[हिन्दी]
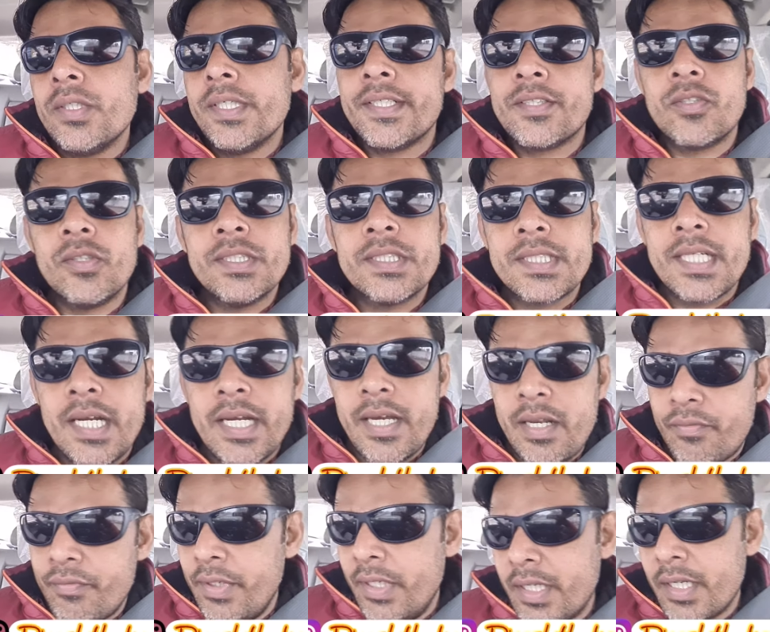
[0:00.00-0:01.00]
एक तो इसका
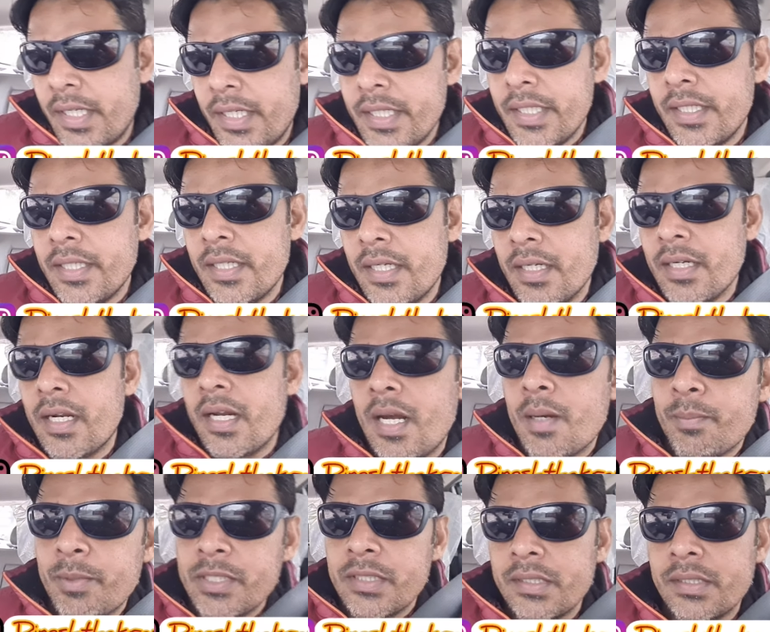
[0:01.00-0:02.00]
एयर फिल्टर है अगर
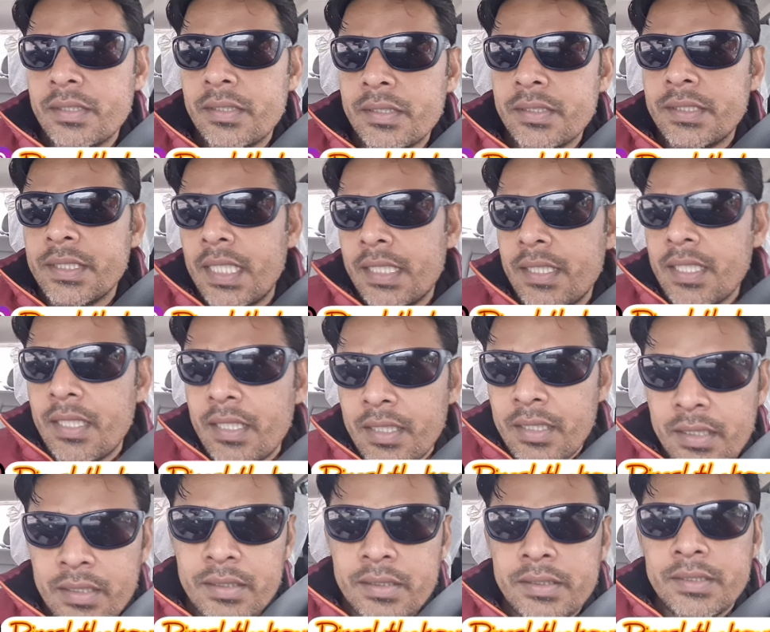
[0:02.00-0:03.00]
आप ज़्यादा
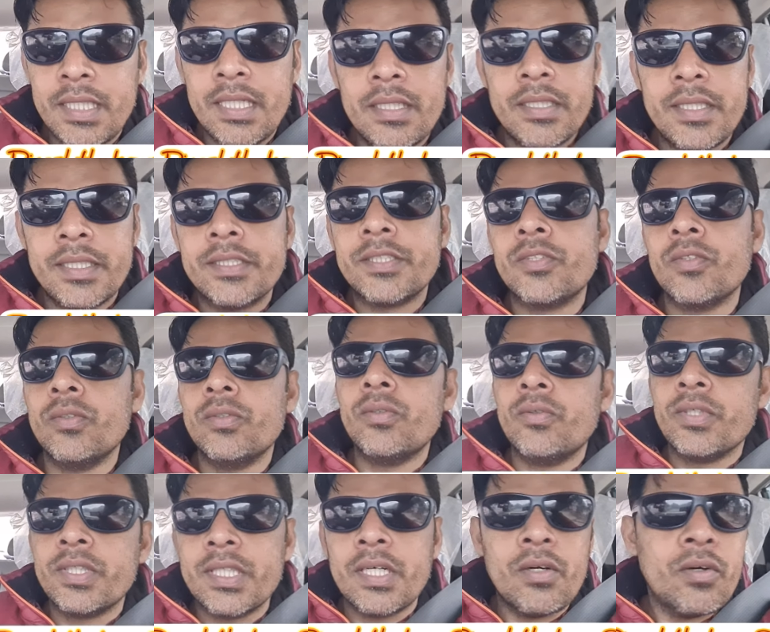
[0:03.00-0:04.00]
जहाँ डस्ट
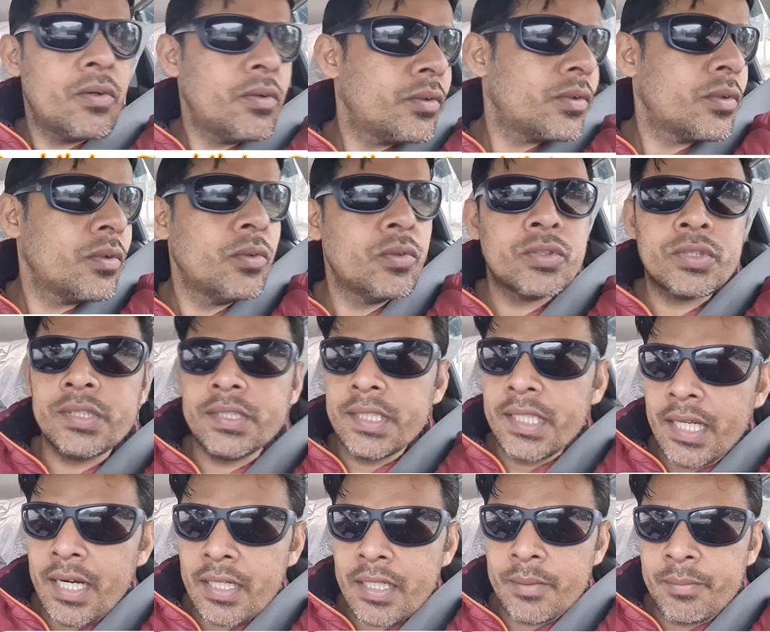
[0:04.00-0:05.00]
उड़ता हो तो उस
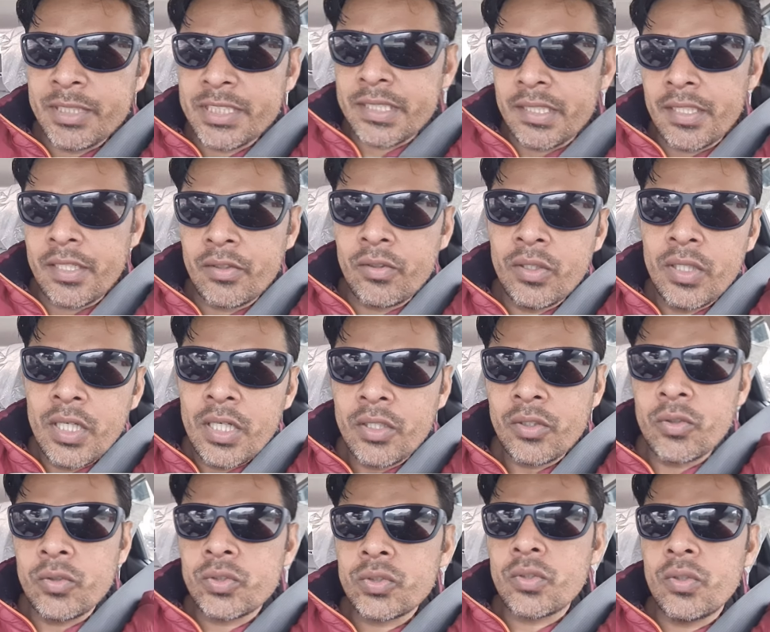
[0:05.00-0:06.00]
इलाके में चल रहे हो
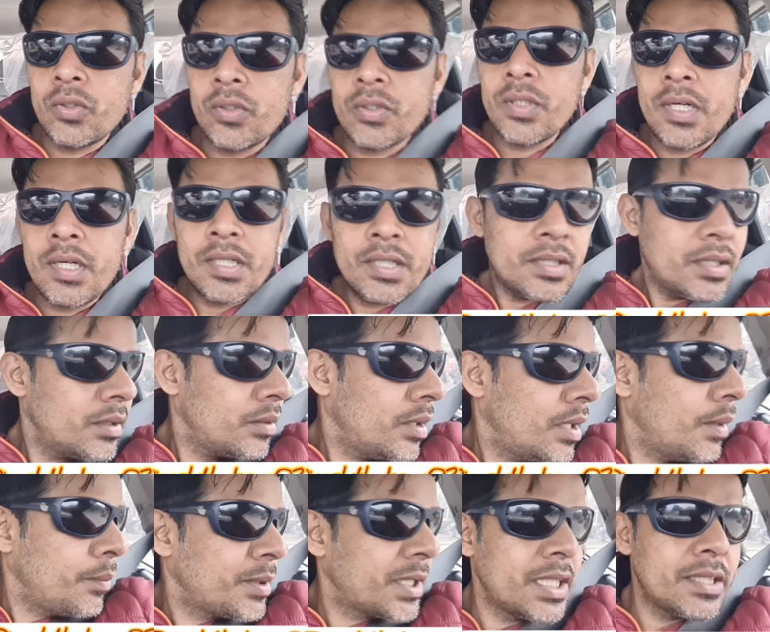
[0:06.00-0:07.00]
तो उसको
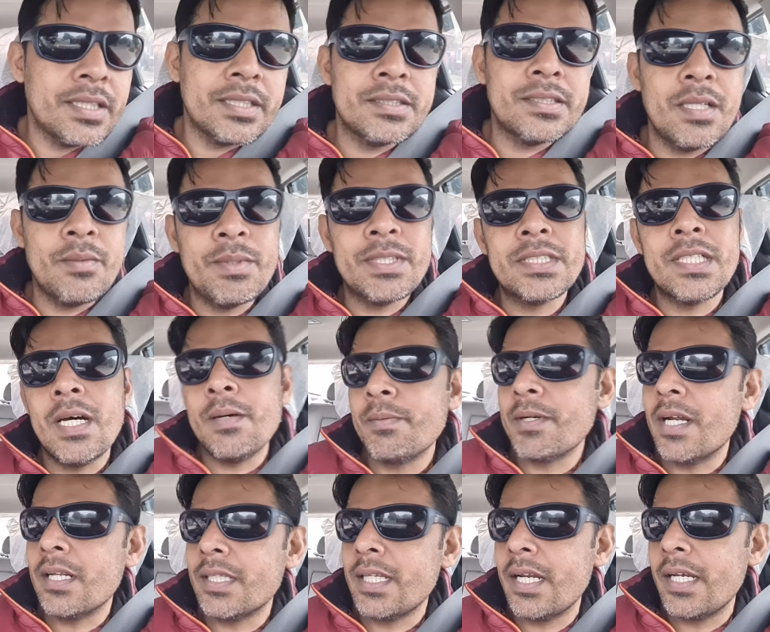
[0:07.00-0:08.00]
हफ्ते दस दिन में साफ
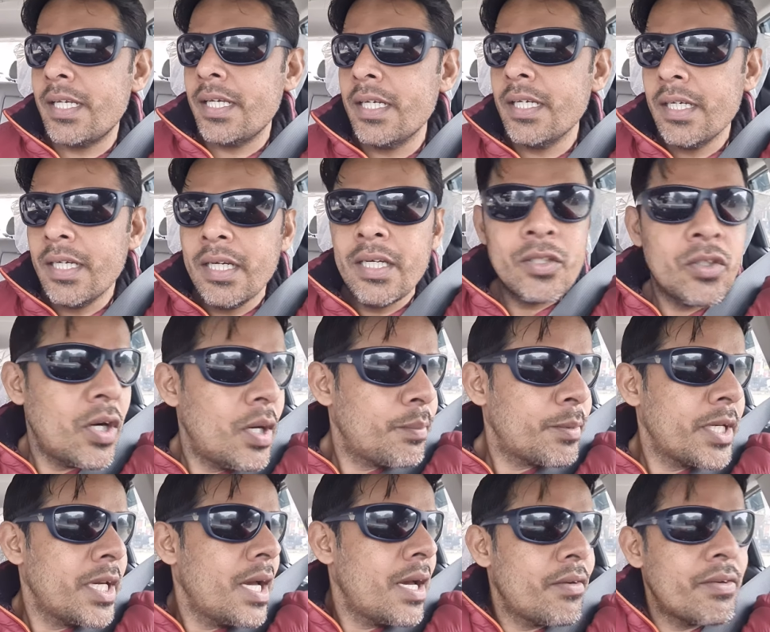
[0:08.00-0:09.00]
करते रहिए तो
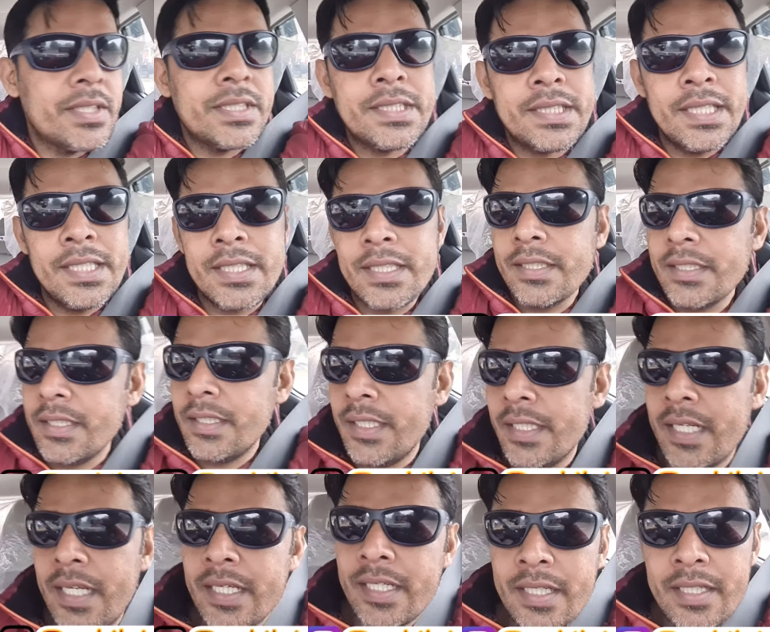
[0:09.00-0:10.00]
आपकी एवरेज ठीक
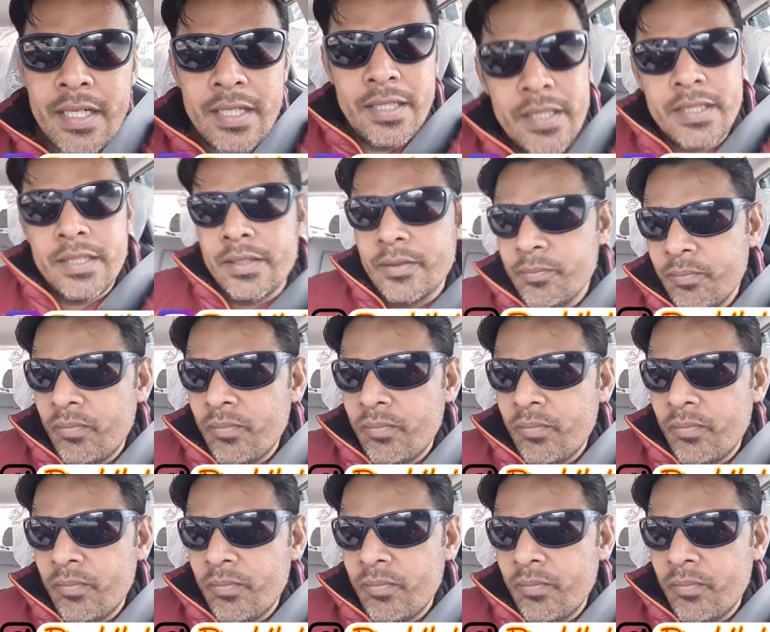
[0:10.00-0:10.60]
निकलेगी गाड़ी की